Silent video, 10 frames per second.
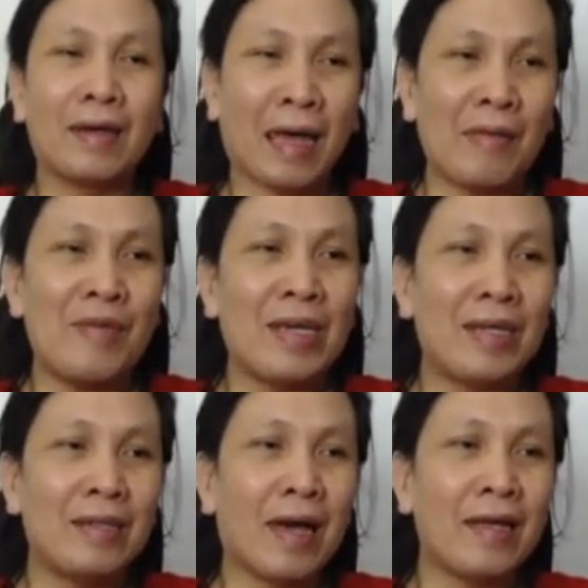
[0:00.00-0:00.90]

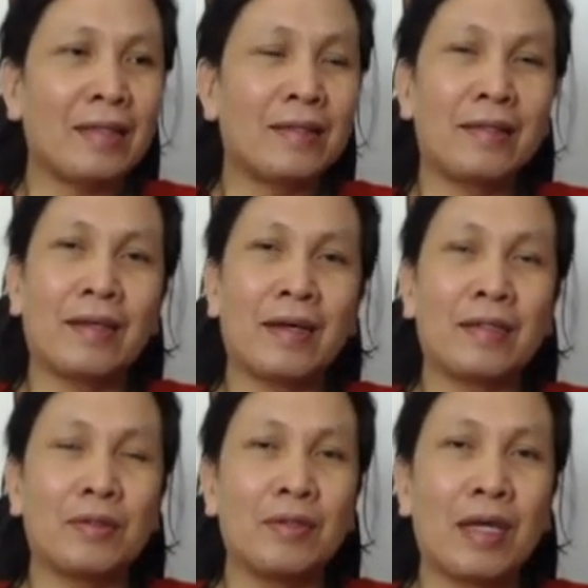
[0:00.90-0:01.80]
kaibigan lahat
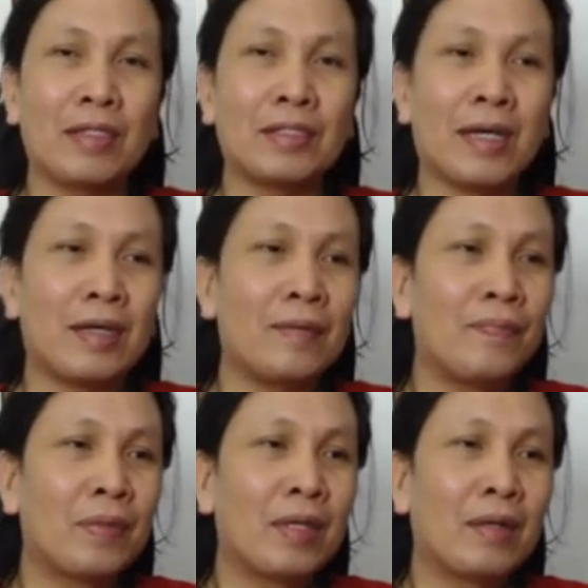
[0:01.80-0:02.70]
ang turing sa
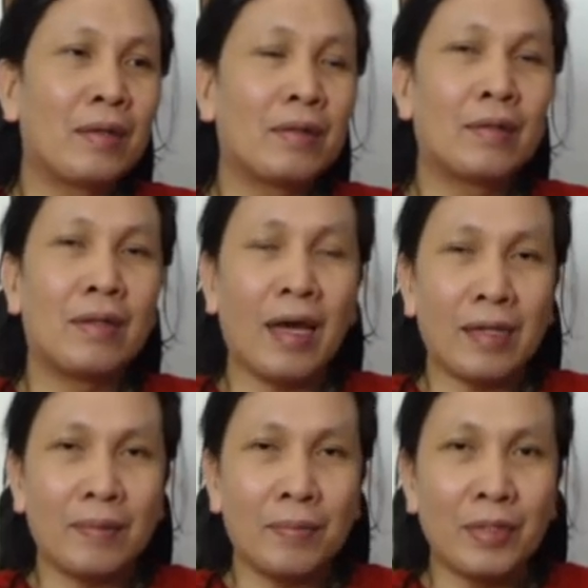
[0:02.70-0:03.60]

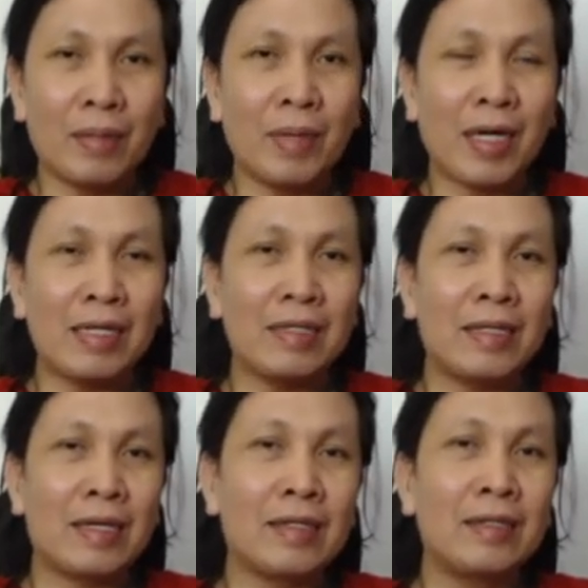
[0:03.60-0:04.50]
lahat po ng mga
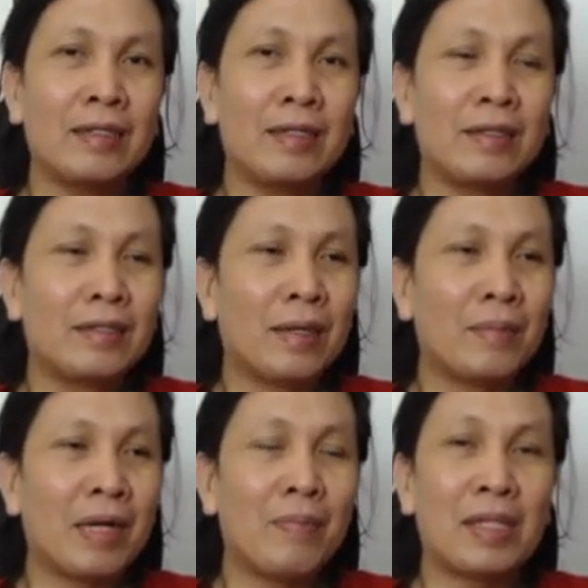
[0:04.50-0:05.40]
leader ng
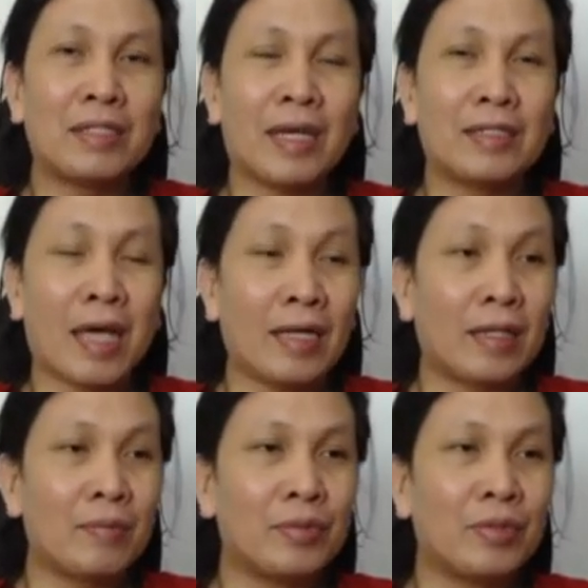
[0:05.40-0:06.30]
mga bansa sa
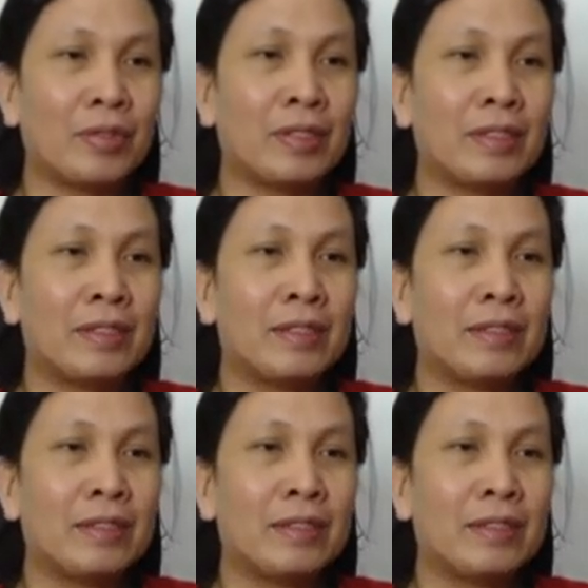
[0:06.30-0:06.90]
ating mundo.